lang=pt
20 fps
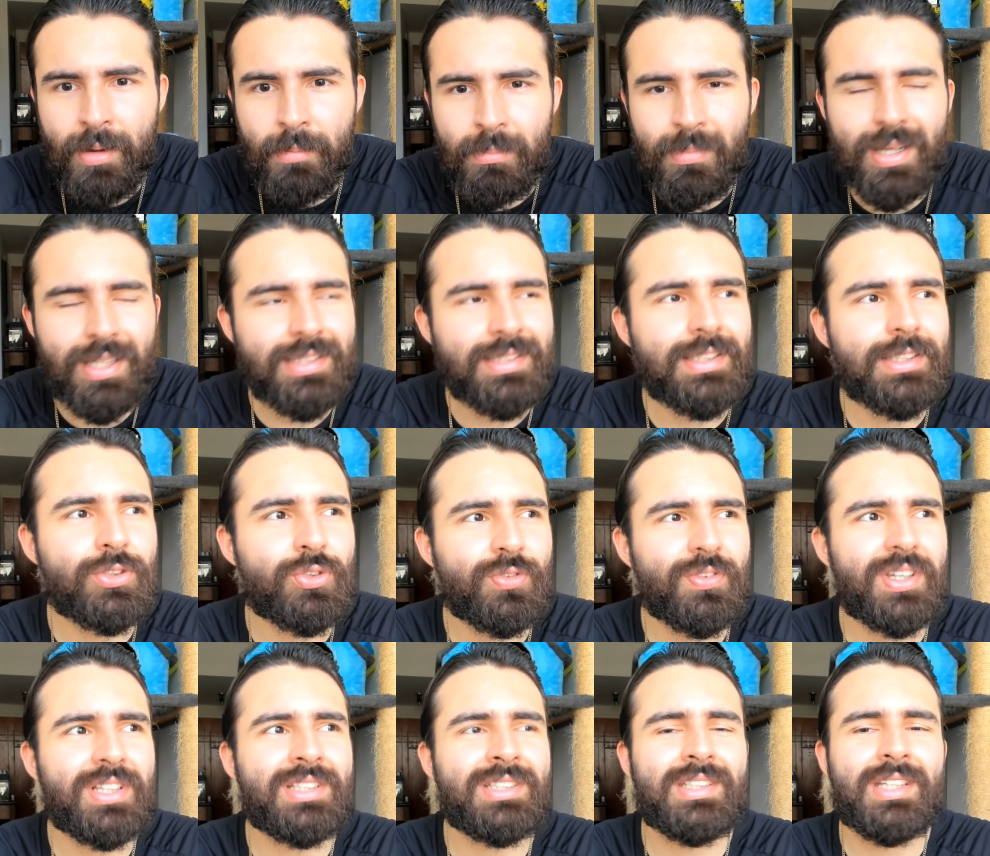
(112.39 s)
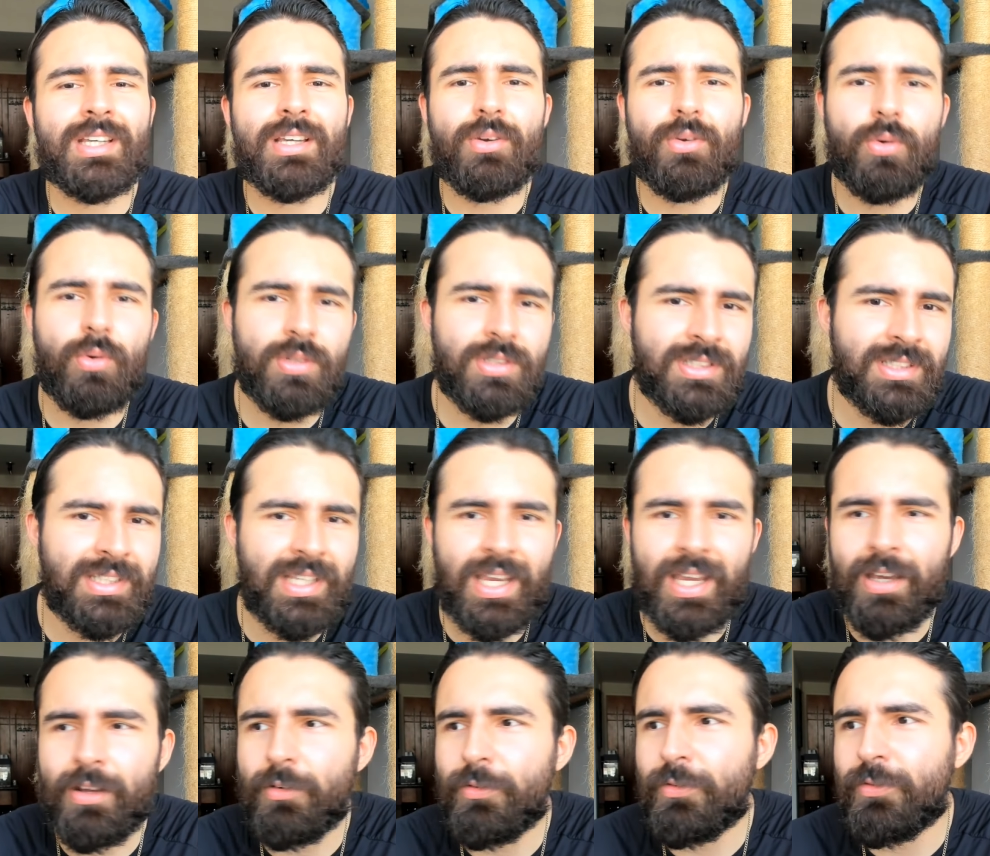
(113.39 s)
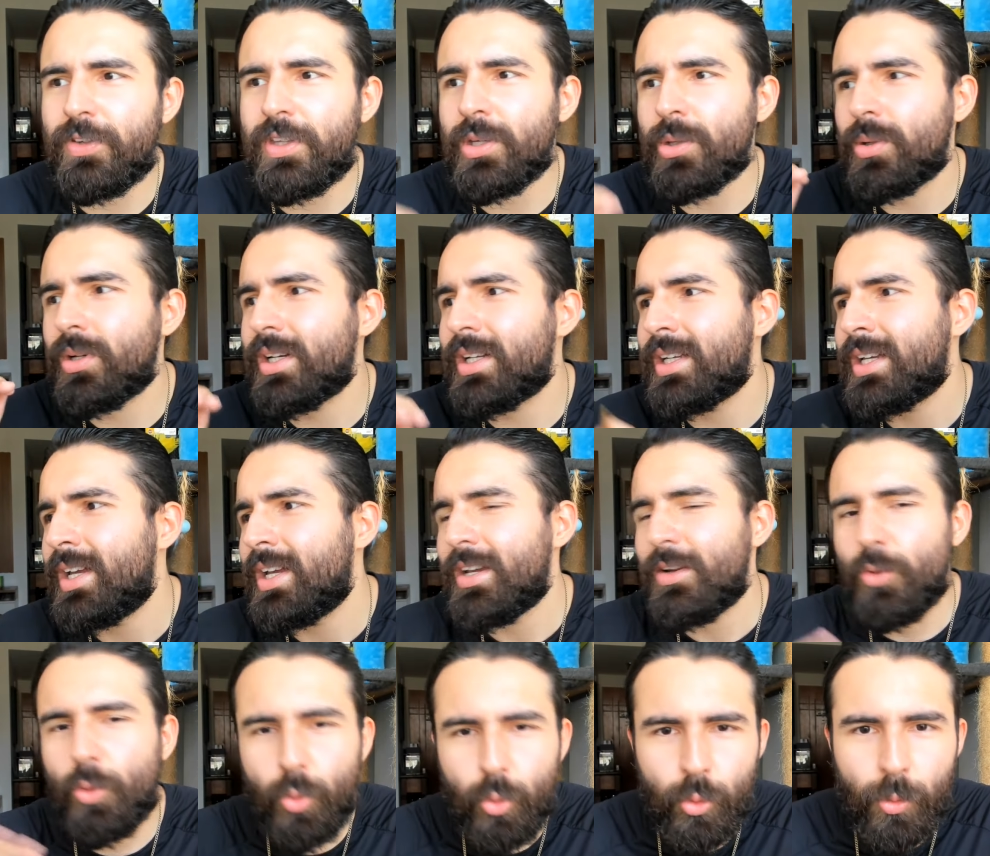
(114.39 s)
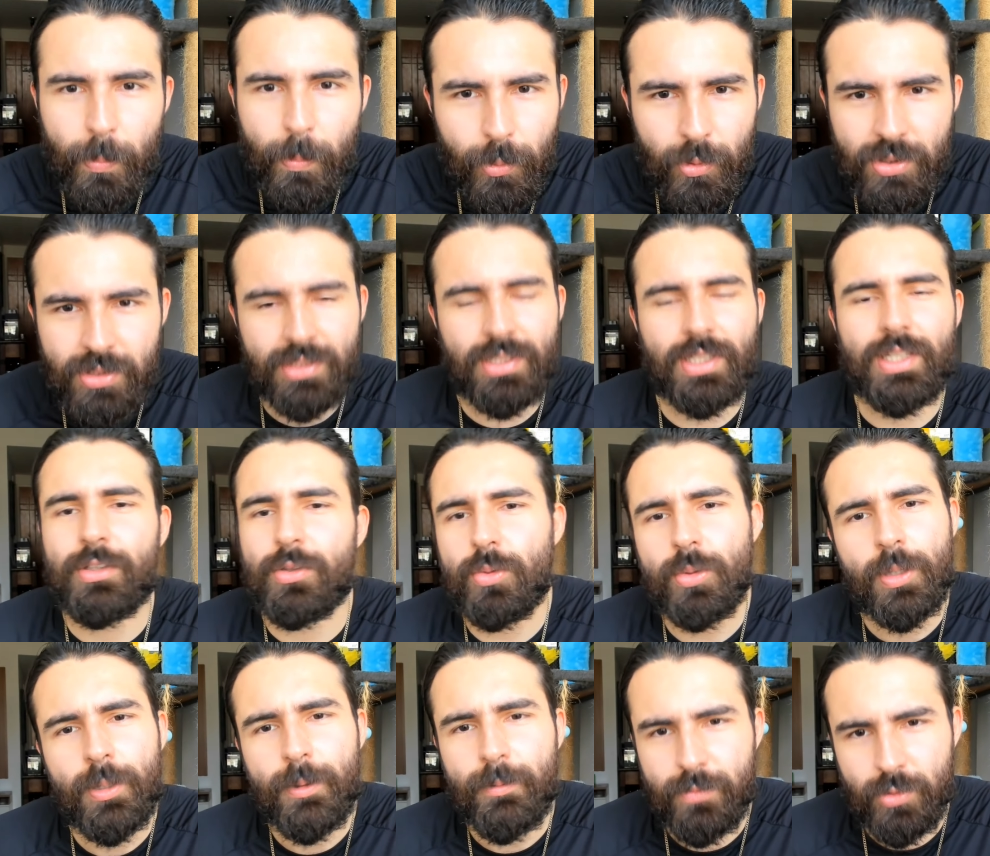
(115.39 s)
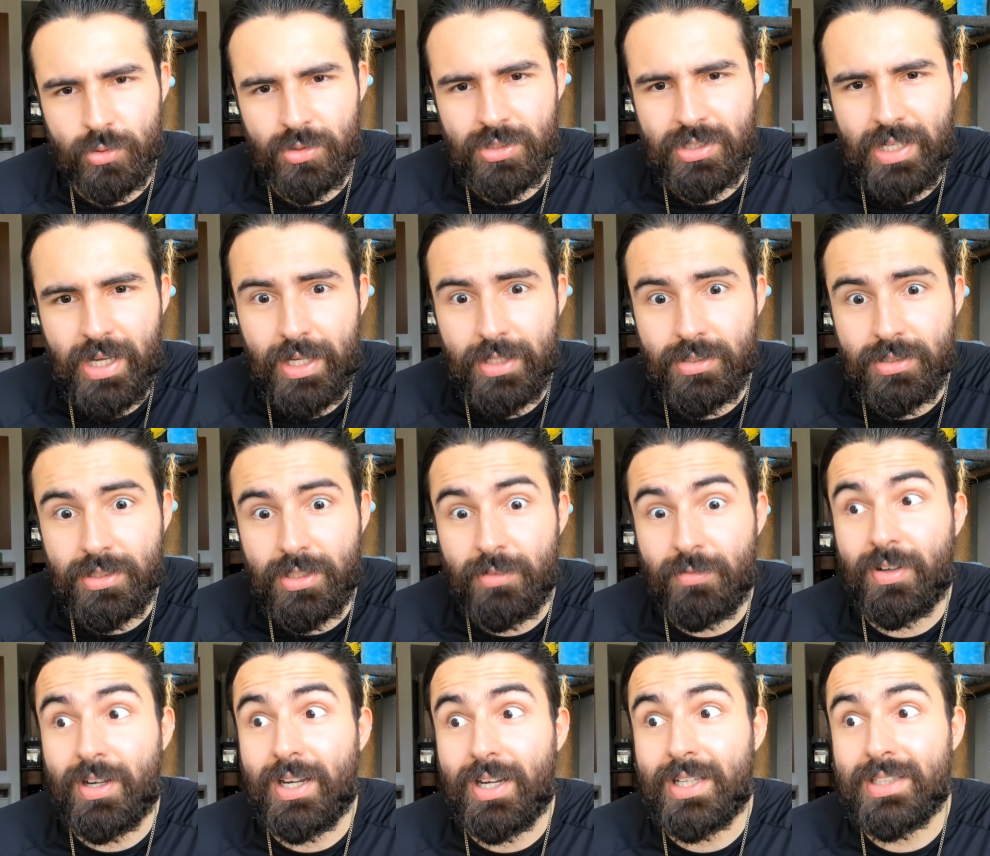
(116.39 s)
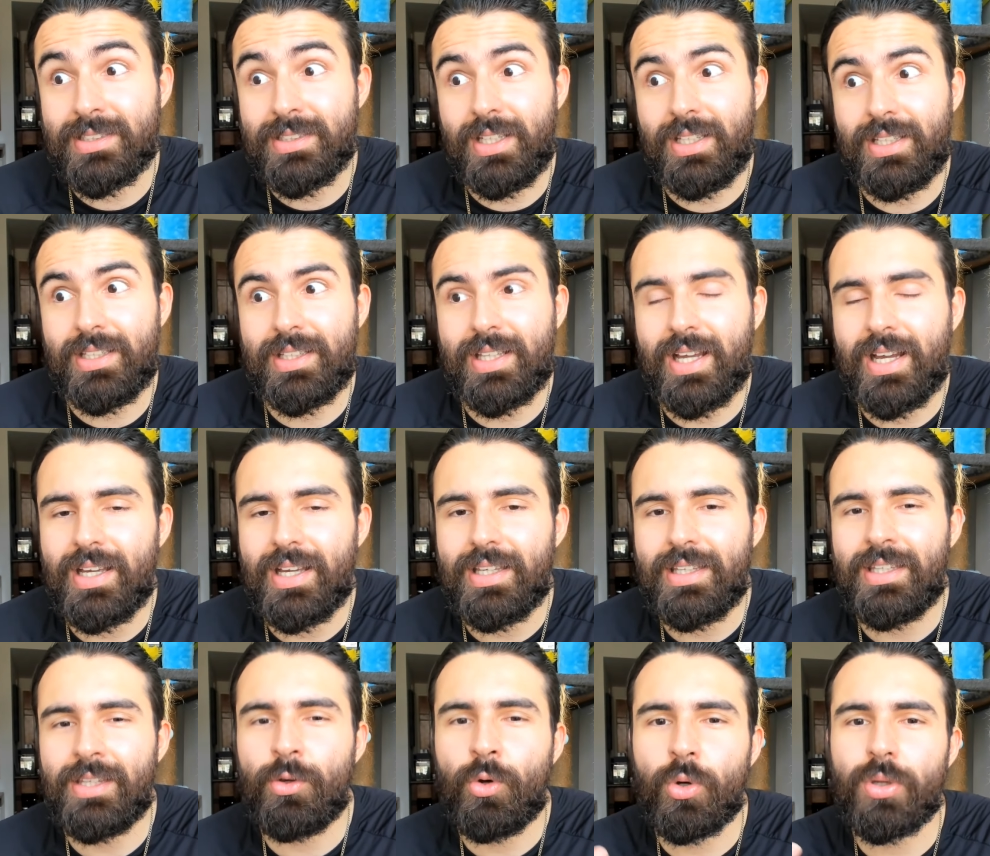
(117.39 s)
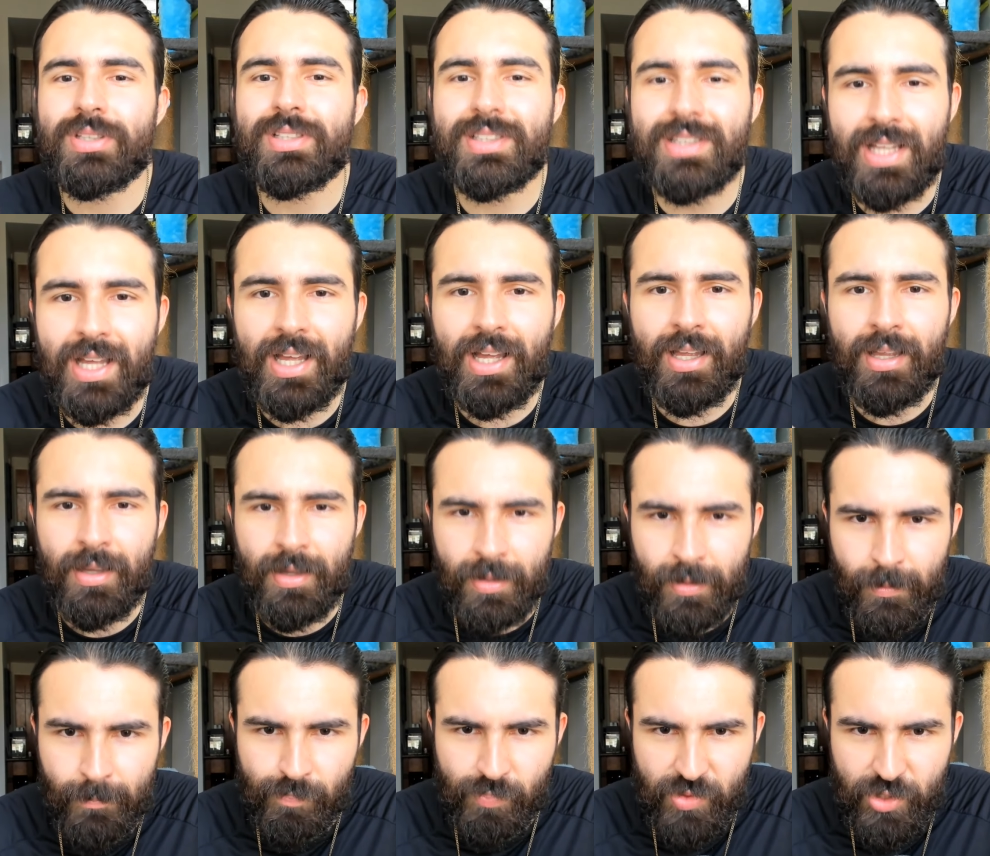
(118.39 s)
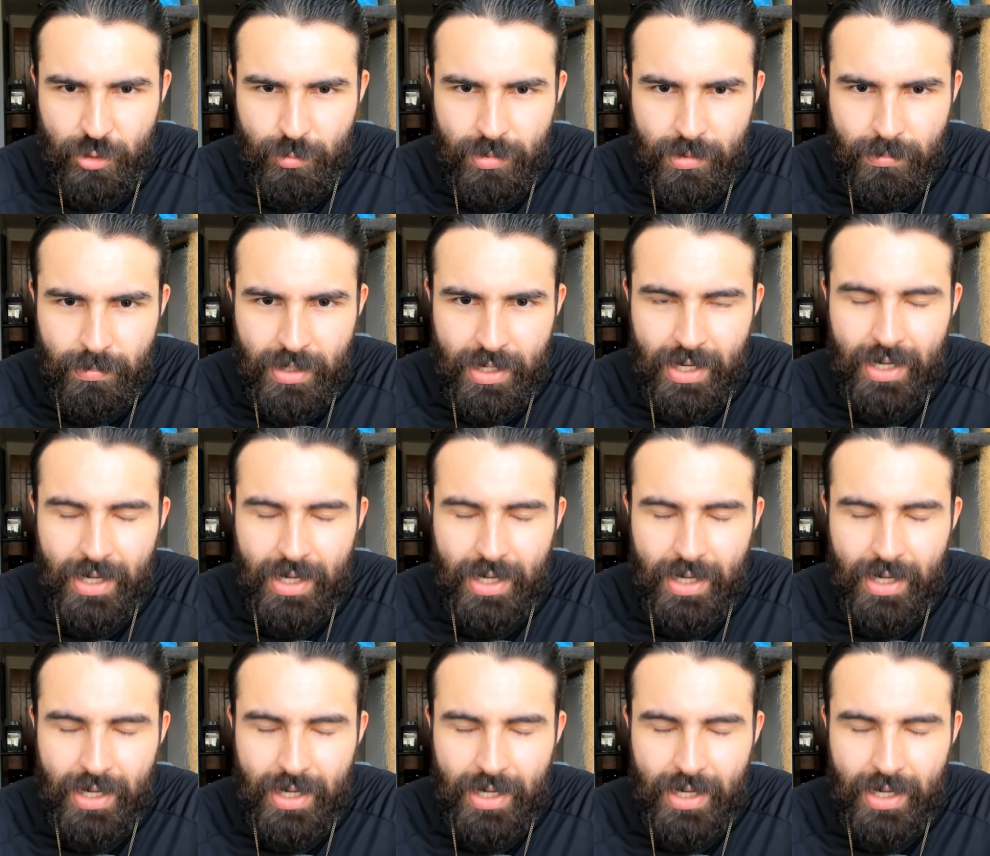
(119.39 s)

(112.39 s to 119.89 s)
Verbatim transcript: Mas isso vai ser 0,1% dos gatos que vai aceitar e gostar de beber